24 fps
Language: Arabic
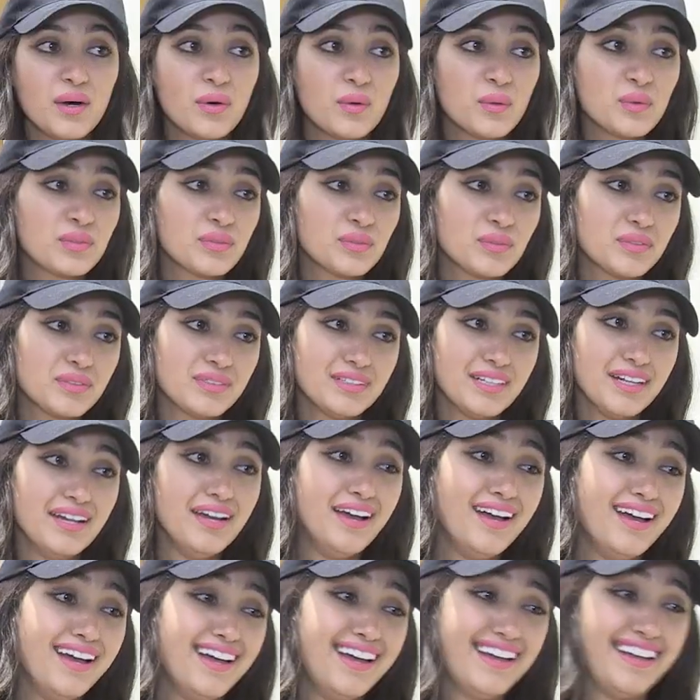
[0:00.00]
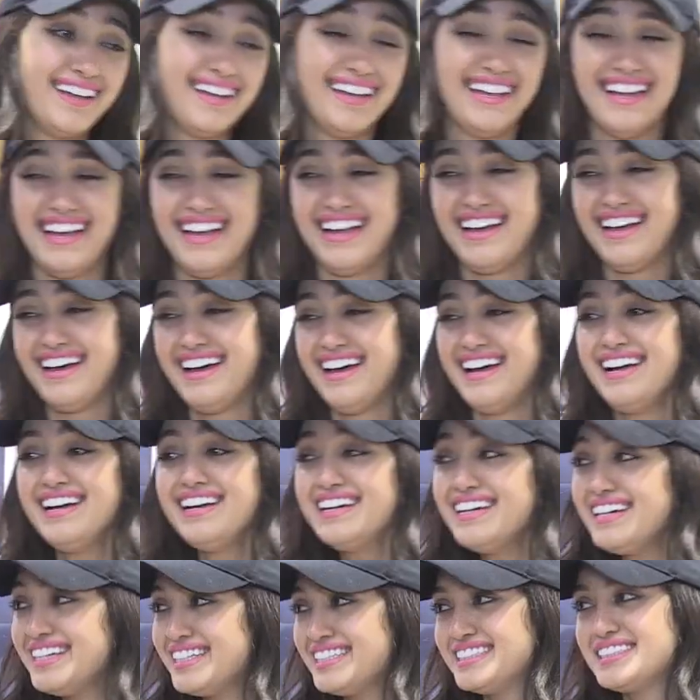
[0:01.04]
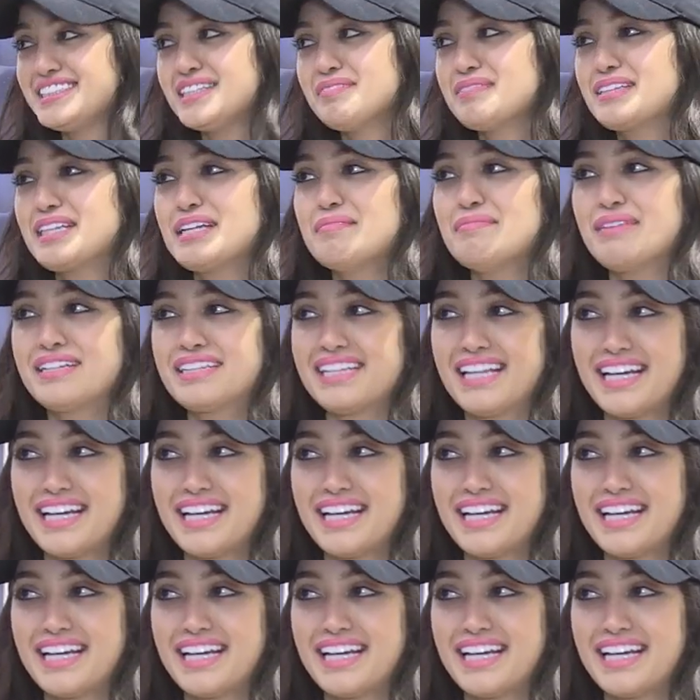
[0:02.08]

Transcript: علاش جو سوي بيرفيكسيونيست داكشي علاش ديما الناس